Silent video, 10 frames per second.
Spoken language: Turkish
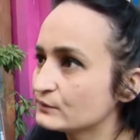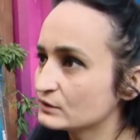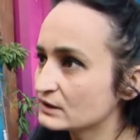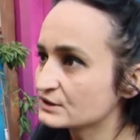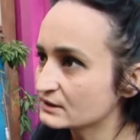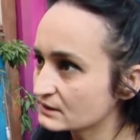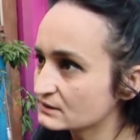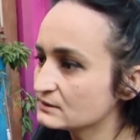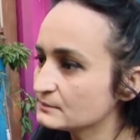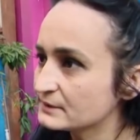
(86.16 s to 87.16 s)
açan
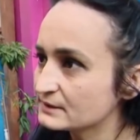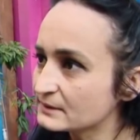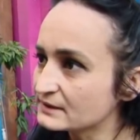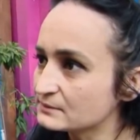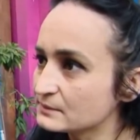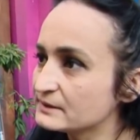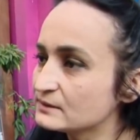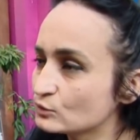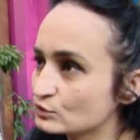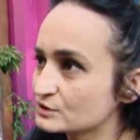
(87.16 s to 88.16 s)
kadın benim annemi benim
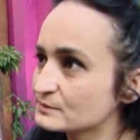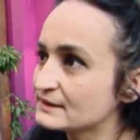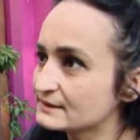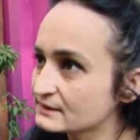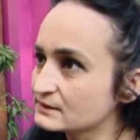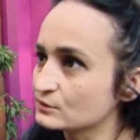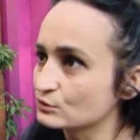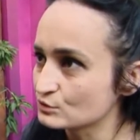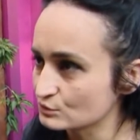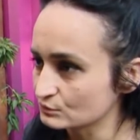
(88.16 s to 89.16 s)
kocamı neden
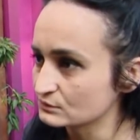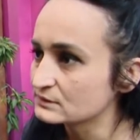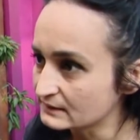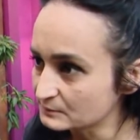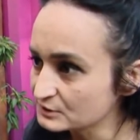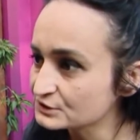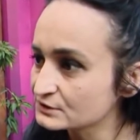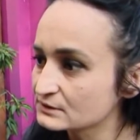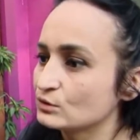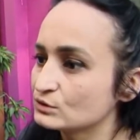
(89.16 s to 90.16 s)
arıyorsun demiş.
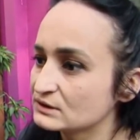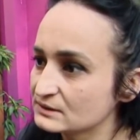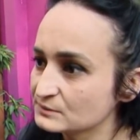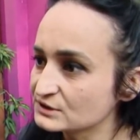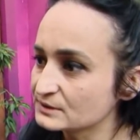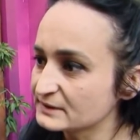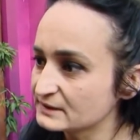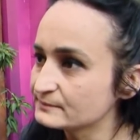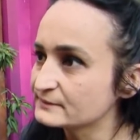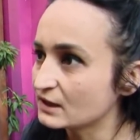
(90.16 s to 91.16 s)
O da demiş ki
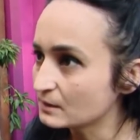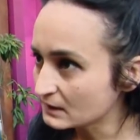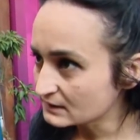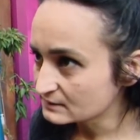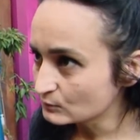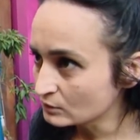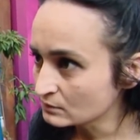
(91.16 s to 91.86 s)
benim damadım o